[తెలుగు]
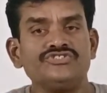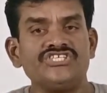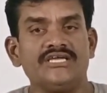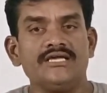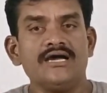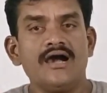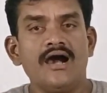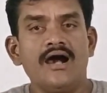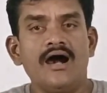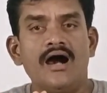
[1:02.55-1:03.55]
నుంచి
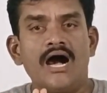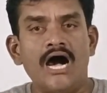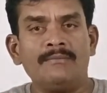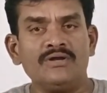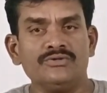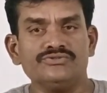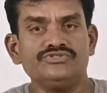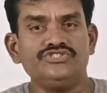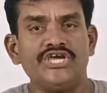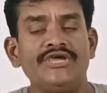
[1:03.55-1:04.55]
అమలు
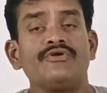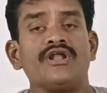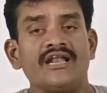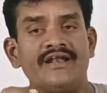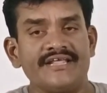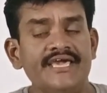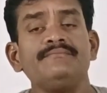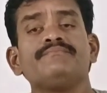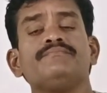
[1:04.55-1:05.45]
చేయనున్నారంటే